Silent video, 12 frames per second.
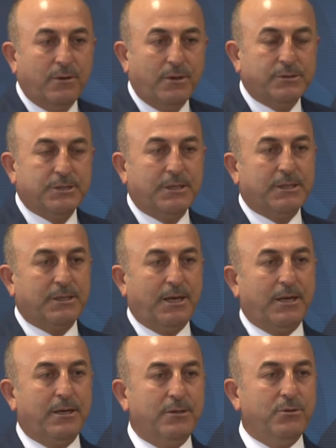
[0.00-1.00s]

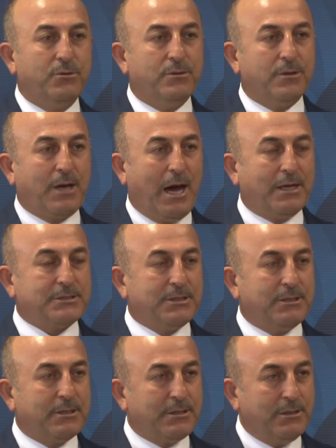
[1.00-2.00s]
Öncelikle
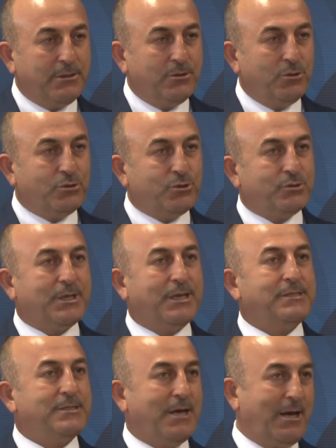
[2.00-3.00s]
karşılıklı üst
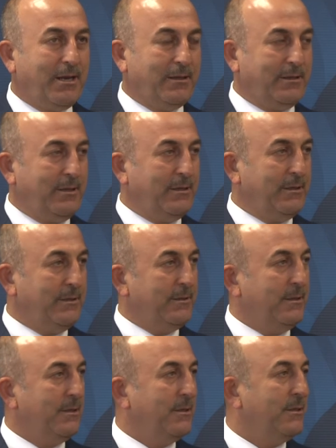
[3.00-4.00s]
düzey ziyaretleri
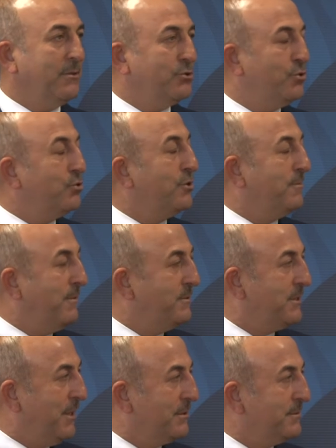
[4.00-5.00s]

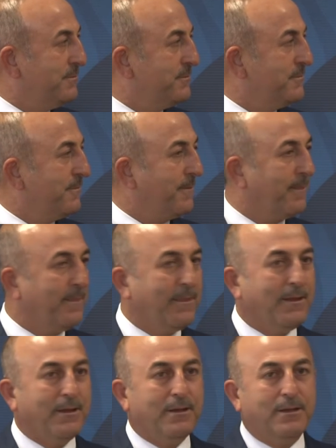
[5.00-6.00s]
sürdürmemiz lazım.
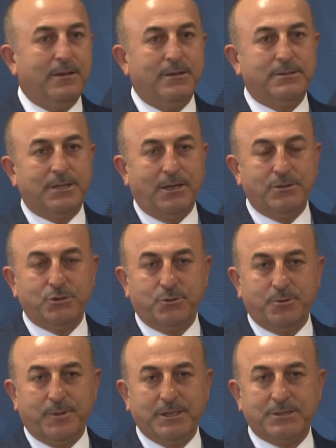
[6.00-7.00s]
Sayın
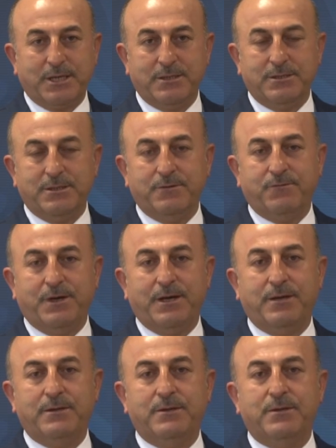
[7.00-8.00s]
Cumhurbaşkanı'nı
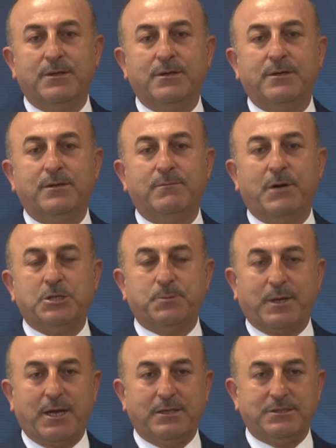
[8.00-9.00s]
ve e,
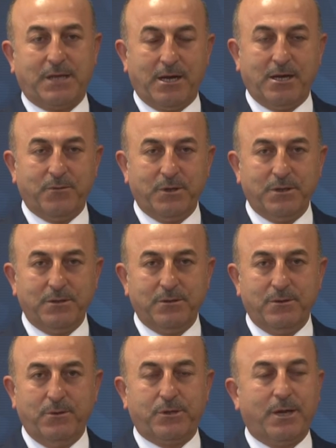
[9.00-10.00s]
Başbakan Zayev'i
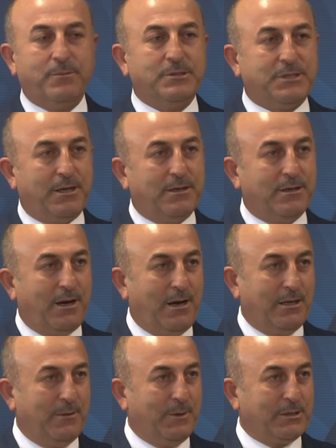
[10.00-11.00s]
ülkemizde
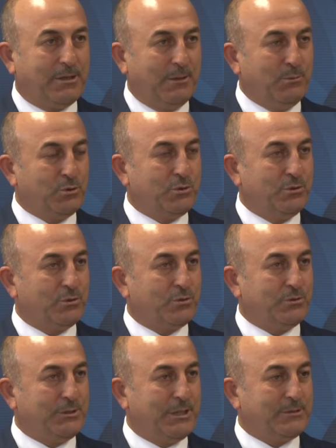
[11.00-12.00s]
ağlamaktan mutluluk
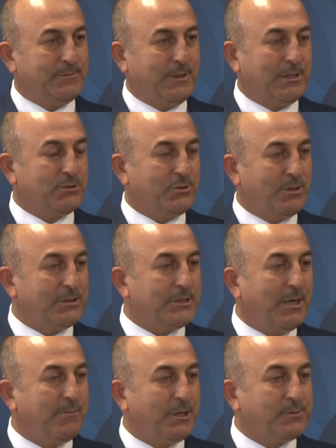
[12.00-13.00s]
duyacağız. Biraz sonra
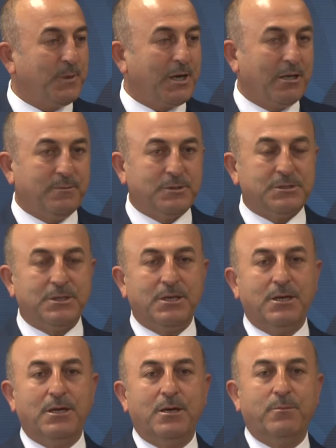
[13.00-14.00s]
Sayın Başbakanımız
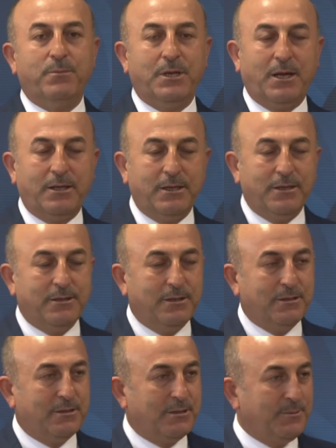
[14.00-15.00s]
Binali
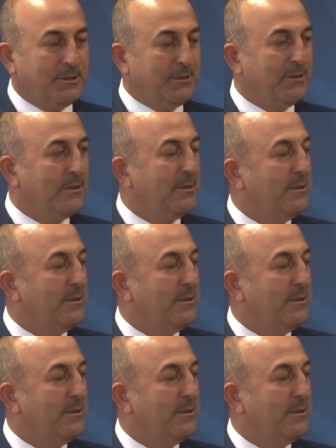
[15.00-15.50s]
Yıldırım'ın